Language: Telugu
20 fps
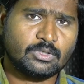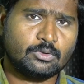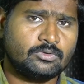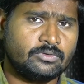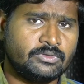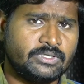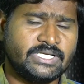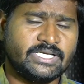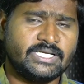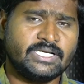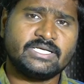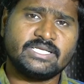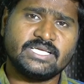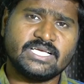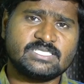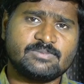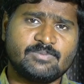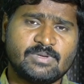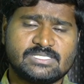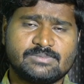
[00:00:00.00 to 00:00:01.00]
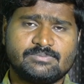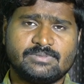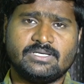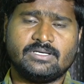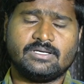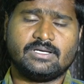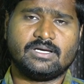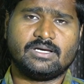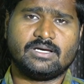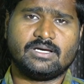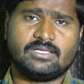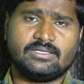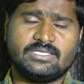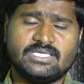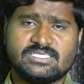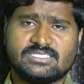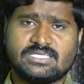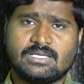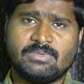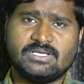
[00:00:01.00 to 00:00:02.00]
నుండి టీఎస్పీఎస్పీ
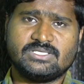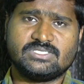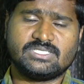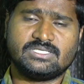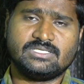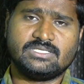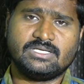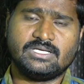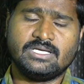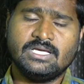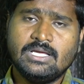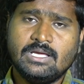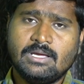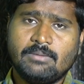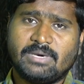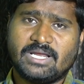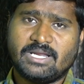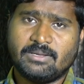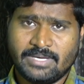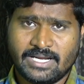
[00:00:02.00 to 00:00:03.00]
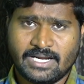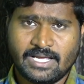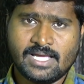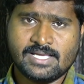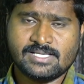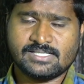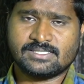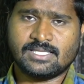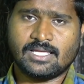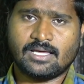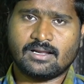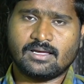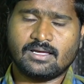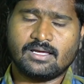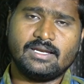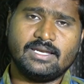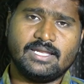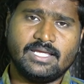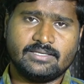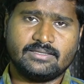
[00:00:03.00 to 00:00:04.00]
దీనికి సంబంధించింది మరి మినహాయిస్తారా
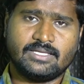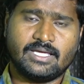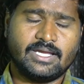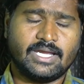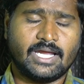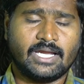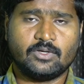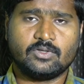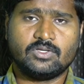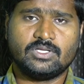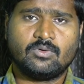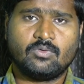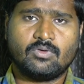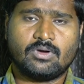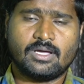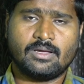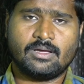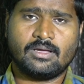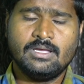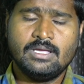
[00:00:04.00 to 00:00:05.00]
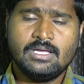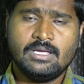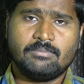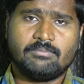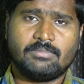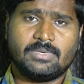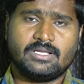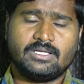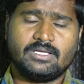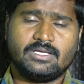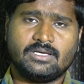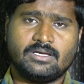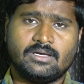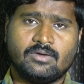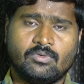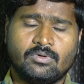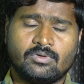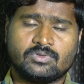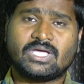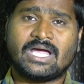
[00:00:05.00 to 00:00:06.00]
లేదా అనేది ఒక మరి
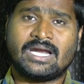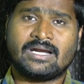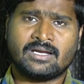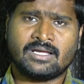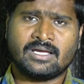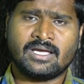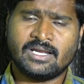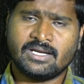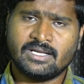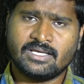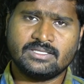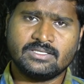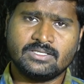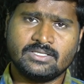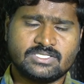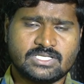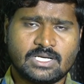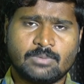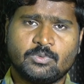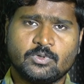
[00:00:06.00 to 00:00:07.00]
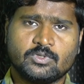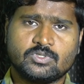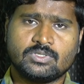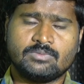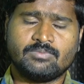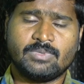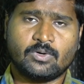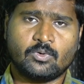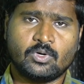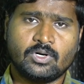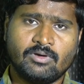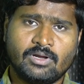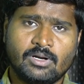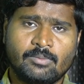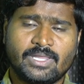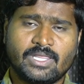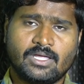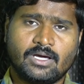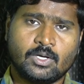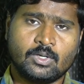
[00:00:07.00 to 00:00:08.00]
ఉత్కంఠంగా అనేది చెప్పవచ్చు మరి రెండు వేల
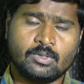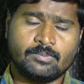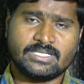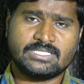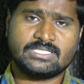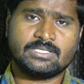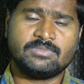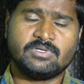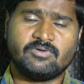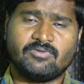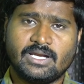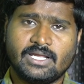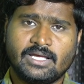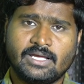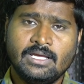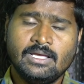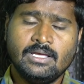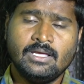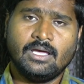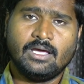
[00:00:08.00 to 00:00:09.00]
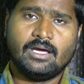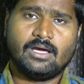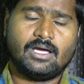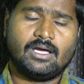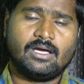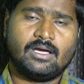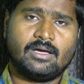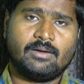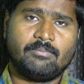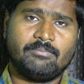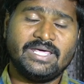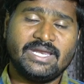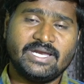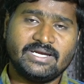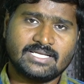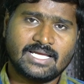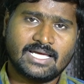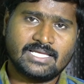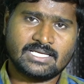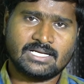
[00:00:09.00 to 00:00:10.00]
పదహారు పద్దెనిమిది వేల
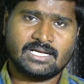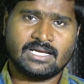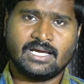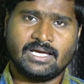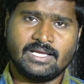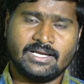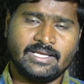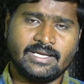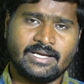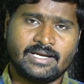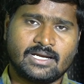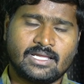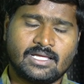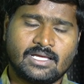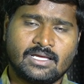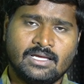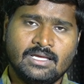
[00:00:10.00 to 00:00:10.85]
మెరిట్ ఆధారంగానే ఇక్కడ